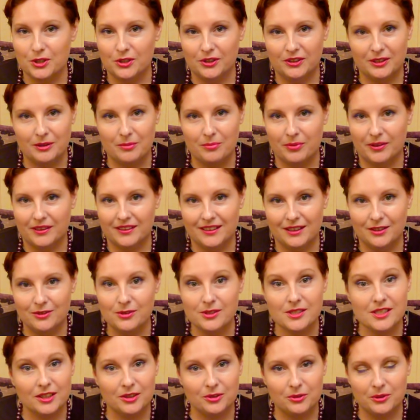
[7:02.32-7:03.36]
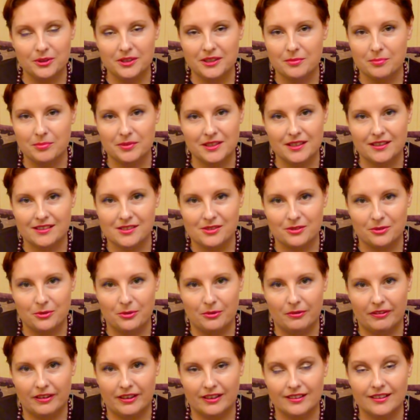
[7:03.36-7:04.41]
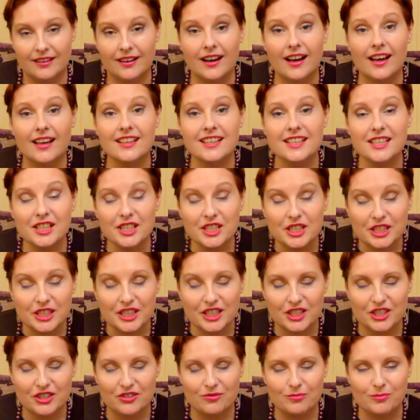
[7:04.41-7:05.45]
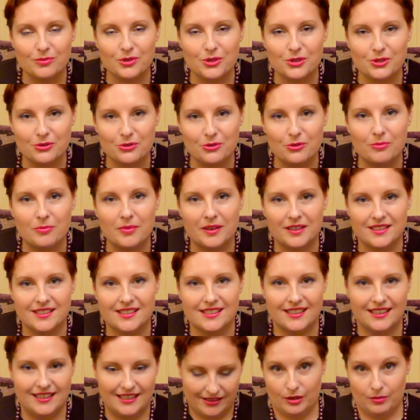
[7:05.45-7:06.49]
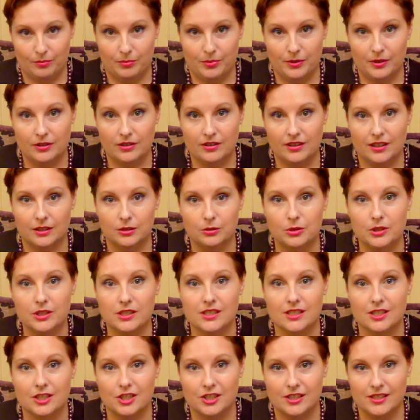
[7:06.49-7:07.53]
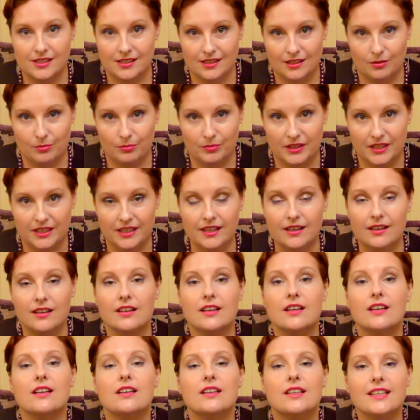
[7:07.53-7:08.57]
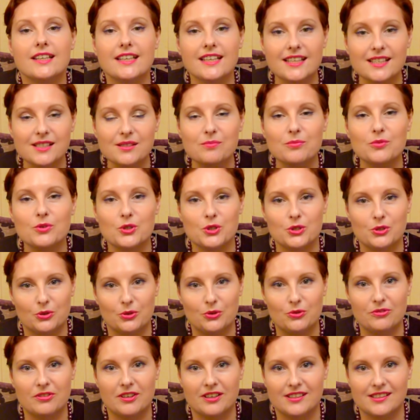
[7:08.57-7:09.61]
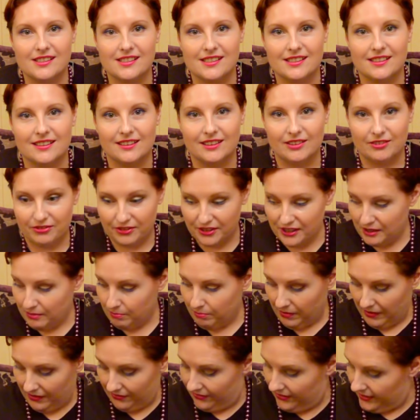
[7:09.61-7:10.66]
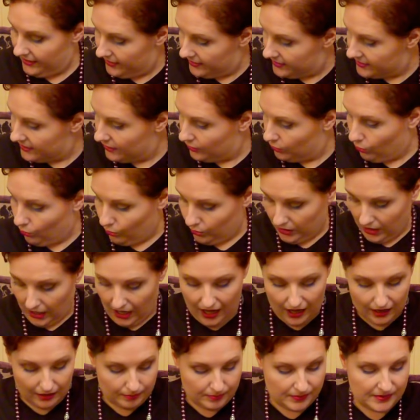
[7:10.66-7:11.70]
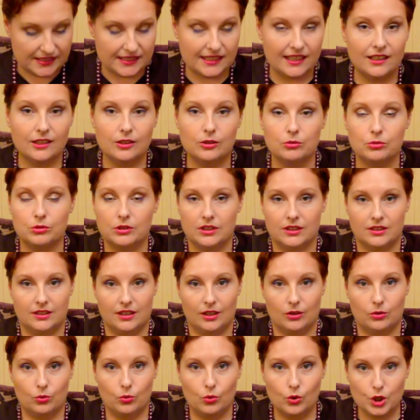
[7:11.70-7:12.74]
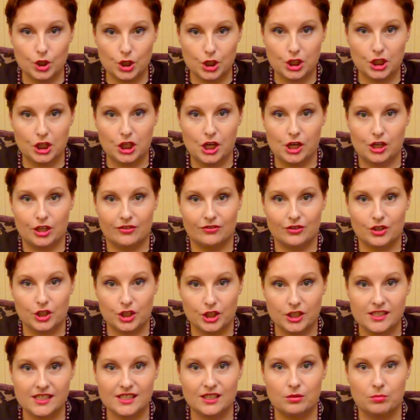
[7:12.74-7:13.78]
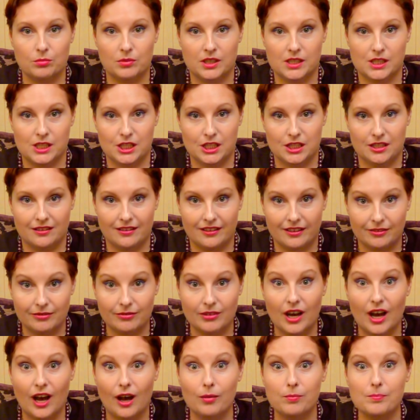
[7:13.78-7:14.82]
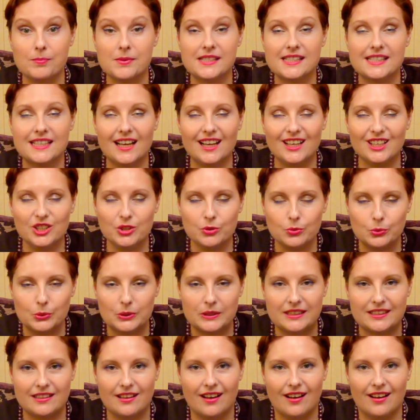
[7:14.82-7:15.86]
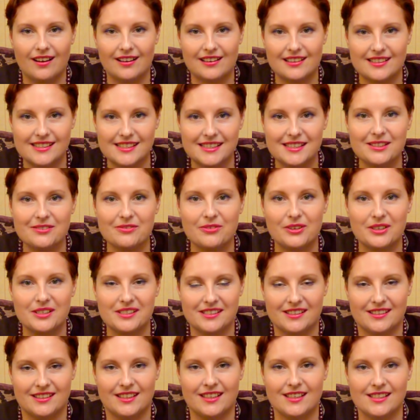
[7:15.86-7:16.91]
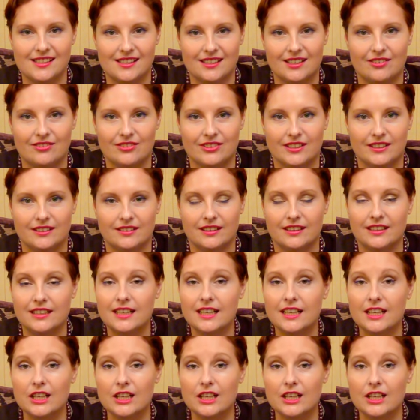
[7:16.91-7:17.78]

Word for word: что там продается только подростковая? Конечно же, в мужском мандиле. Джемпер, который сейчас на мне, из мужского отдела. Вы не поверите, но он абсолютно такой же, как и в женском отделе. Абсолютно один в один, я сравнила.